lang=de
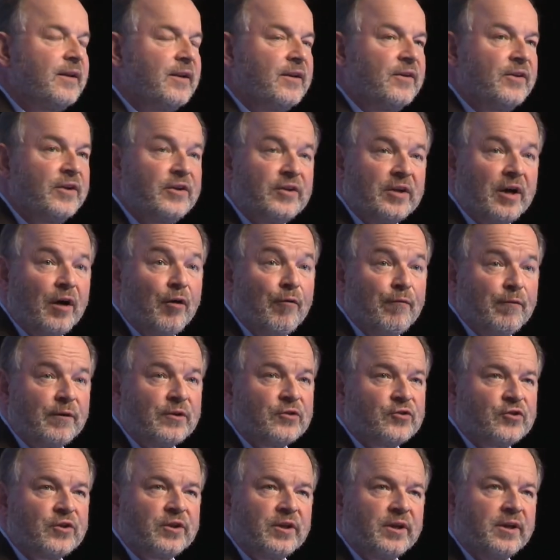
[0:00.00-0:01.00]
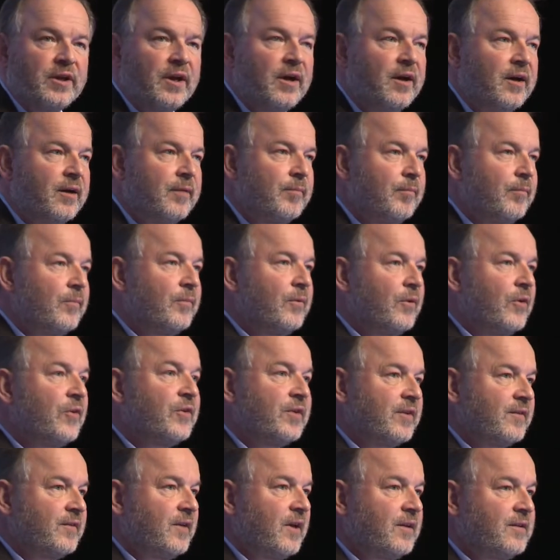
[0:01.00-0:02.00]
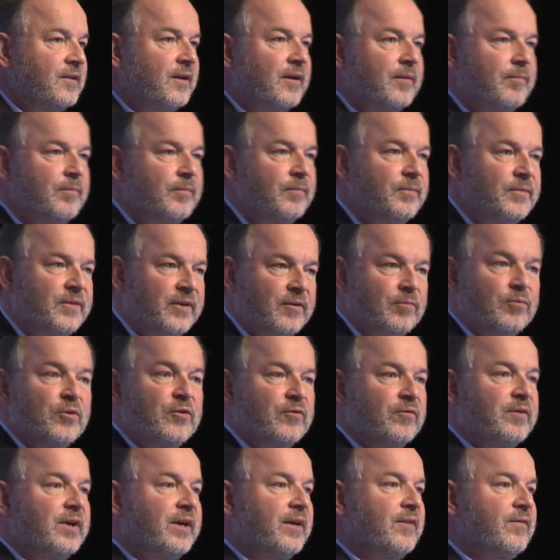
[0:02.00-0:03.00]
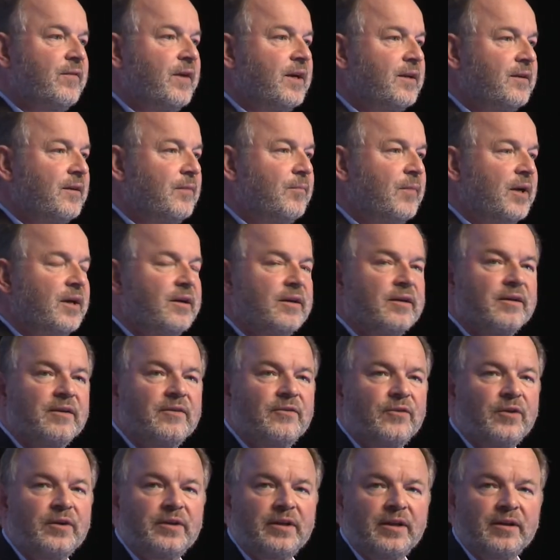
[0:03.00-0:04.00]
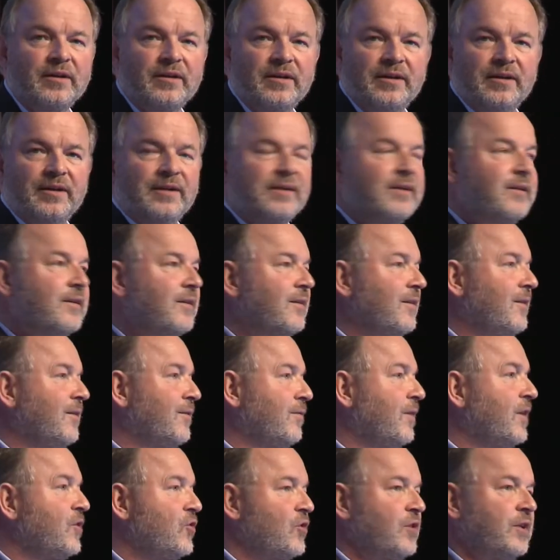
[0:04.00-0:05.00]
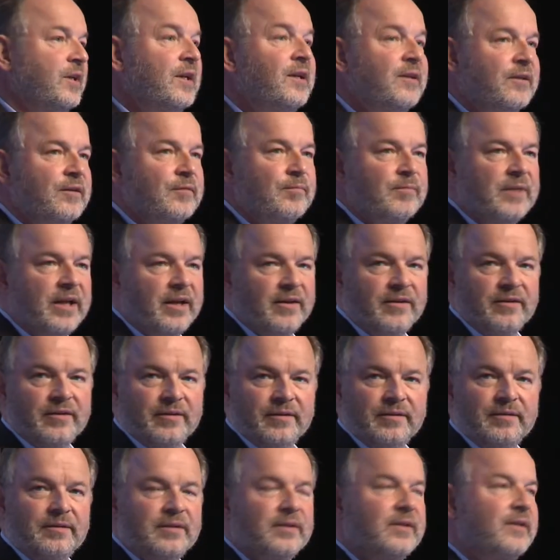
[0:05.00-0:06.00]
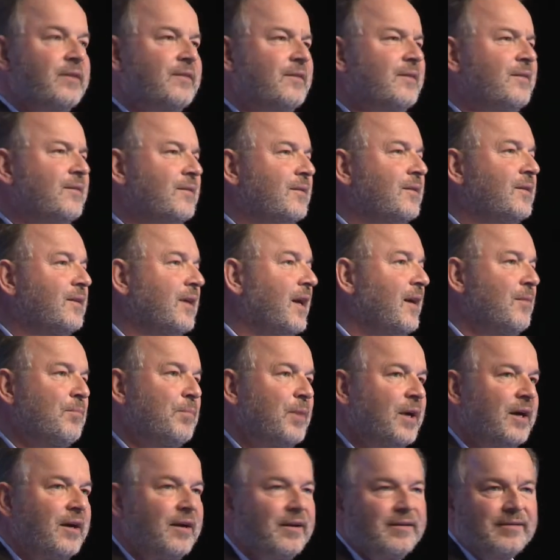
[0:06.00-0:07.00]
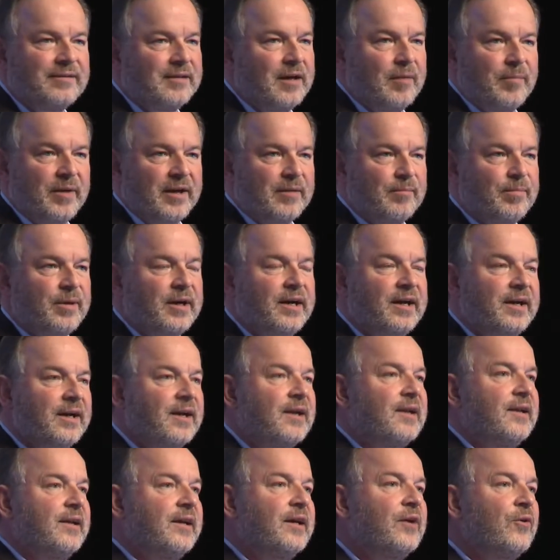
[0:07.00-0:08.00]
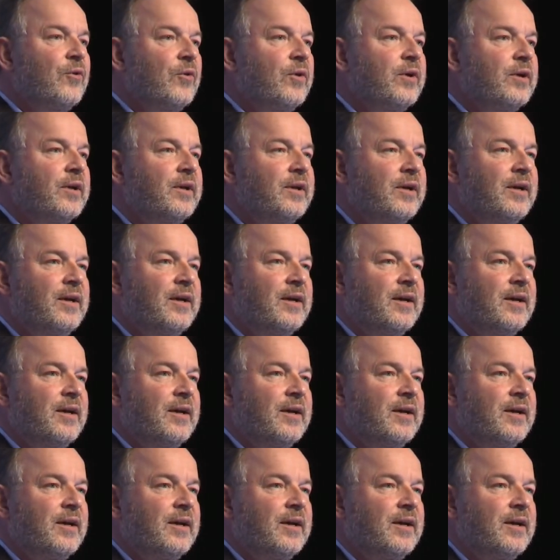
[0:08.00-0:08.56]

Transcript: nicht aufgeschrien haben und gesagt haben, das müssen wir jetzt weitermachen, sondern es war Stille im Lande. Es, ist äh, ein paar, es gab ein paar Erklärungen,